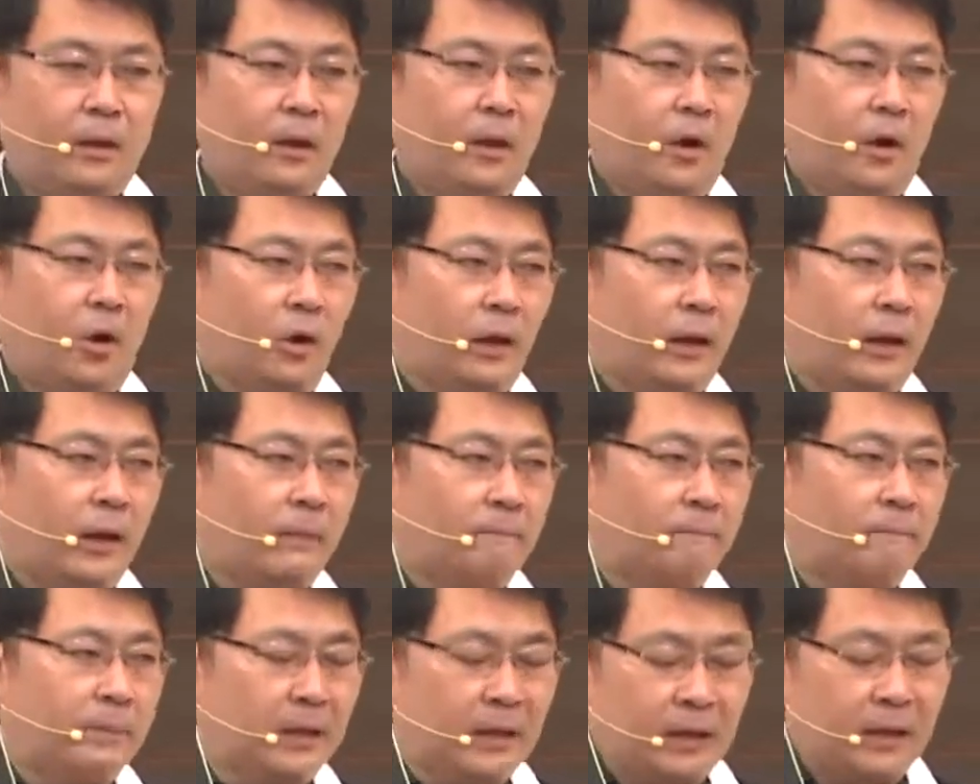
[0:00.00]

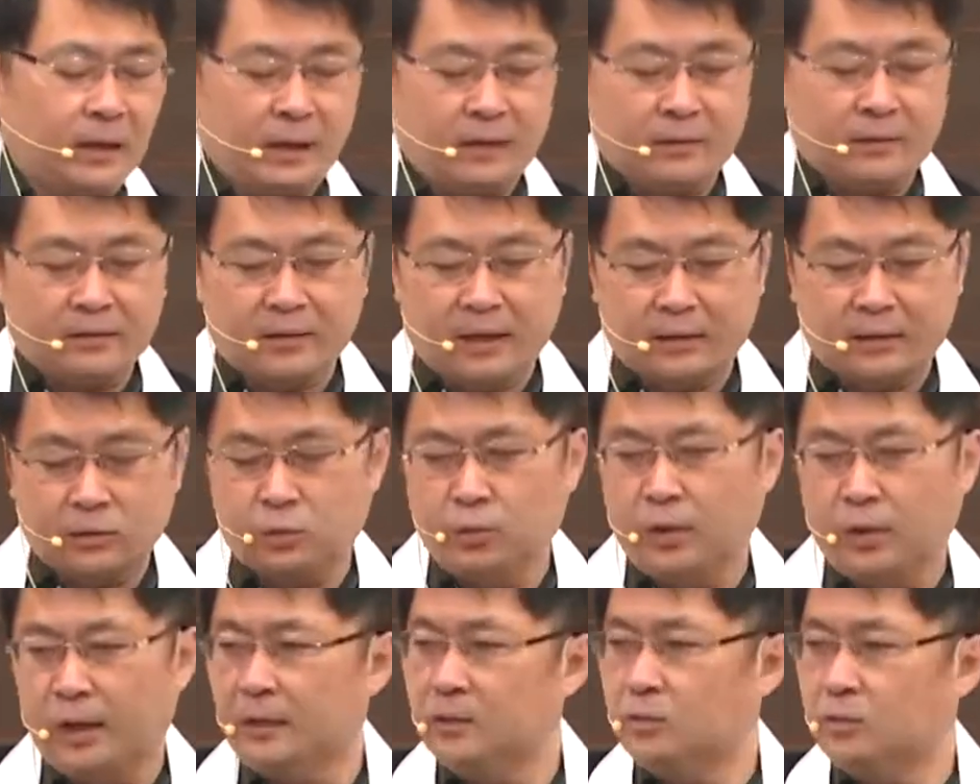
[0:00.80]
Orang yang pikirannya tentang
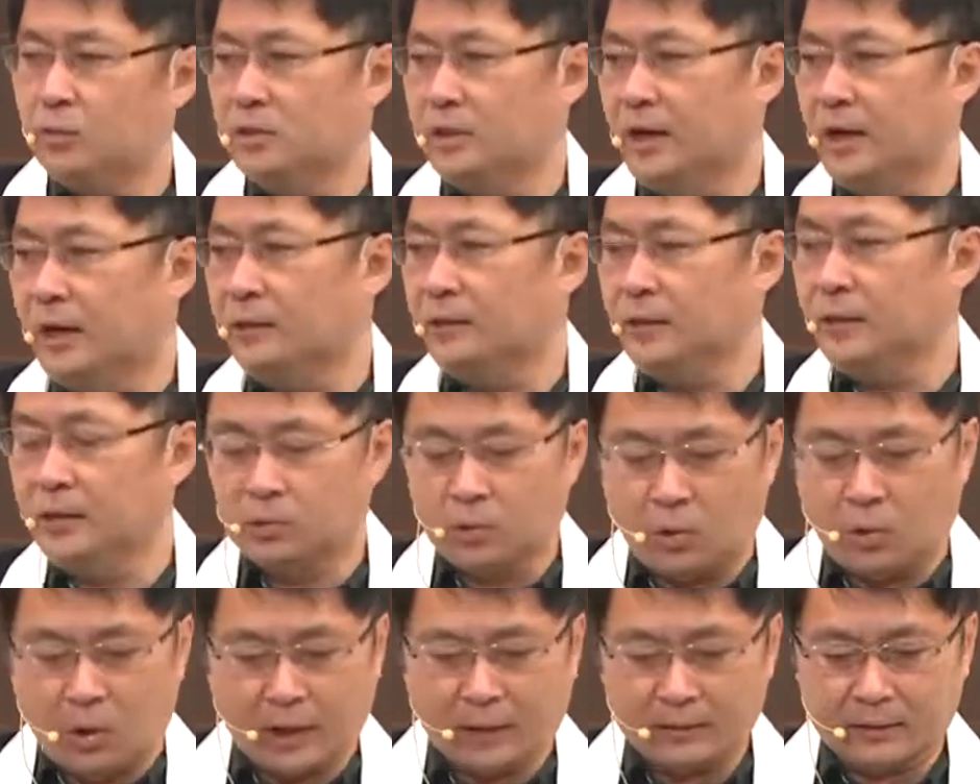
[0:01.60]
Tuhan itu jahat,
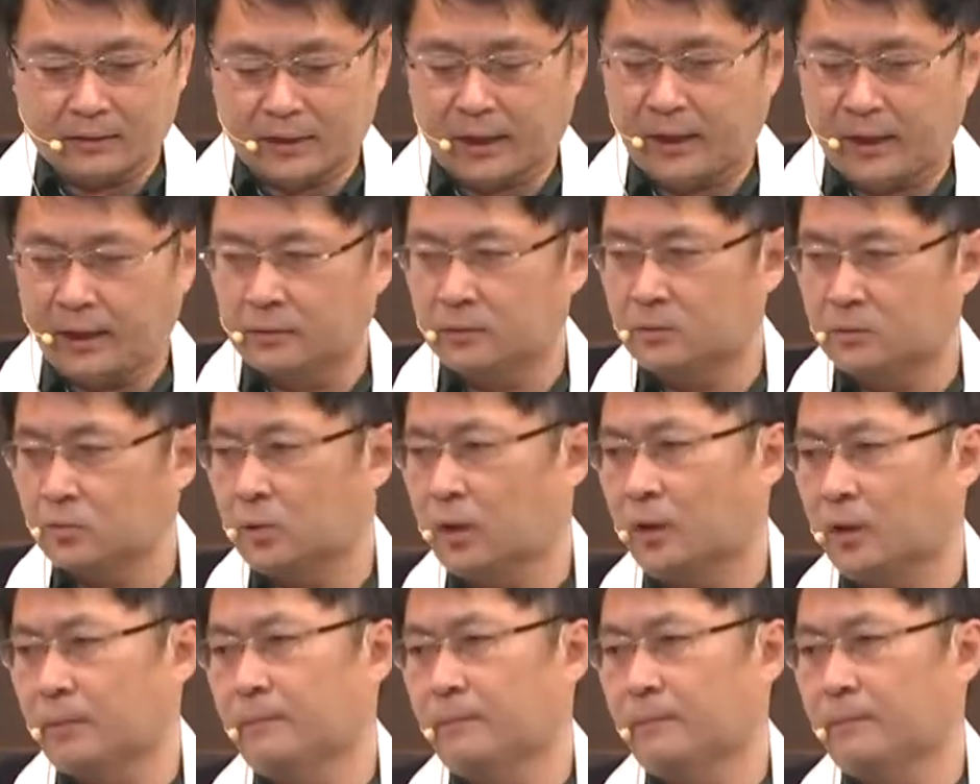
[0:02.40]
itu orang jahat. Cuy.